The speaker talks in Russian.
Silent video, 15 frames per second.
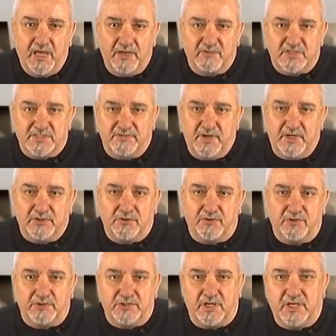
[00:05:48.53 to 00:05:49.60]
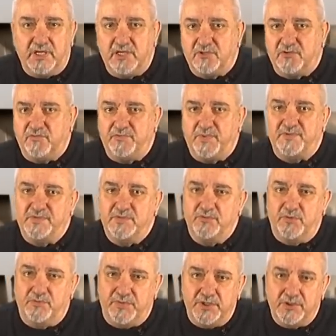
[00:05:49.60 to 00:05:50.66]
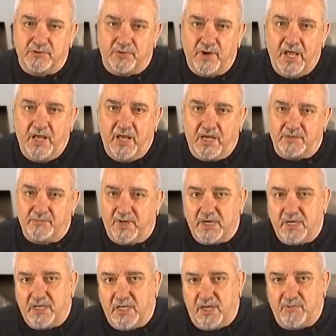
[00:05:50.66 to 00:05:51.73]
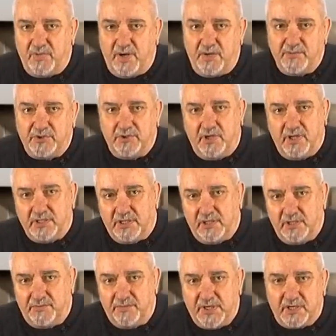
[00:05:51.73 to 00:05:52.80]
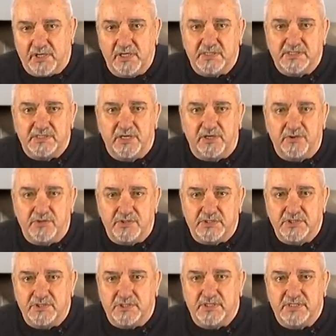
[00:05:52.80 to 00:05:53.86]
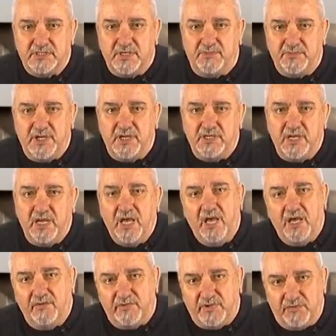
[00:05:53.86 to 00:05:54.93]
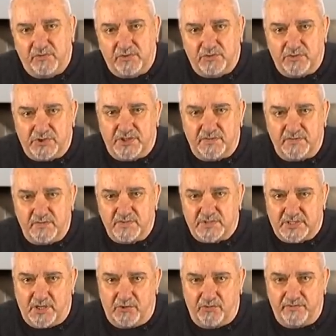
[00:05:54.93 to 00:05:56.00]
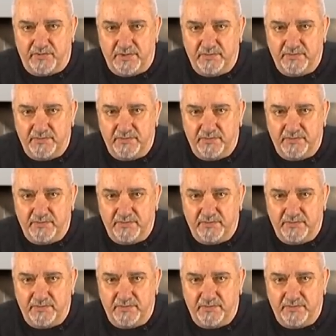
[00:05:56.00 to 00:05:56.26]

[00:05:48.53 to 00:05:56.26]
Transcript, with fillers: вызывает у контрагентов по всему миру, от Барака Обамы до Ангелы Меркель, серьезнейшие сомнения в его душевном здоровье.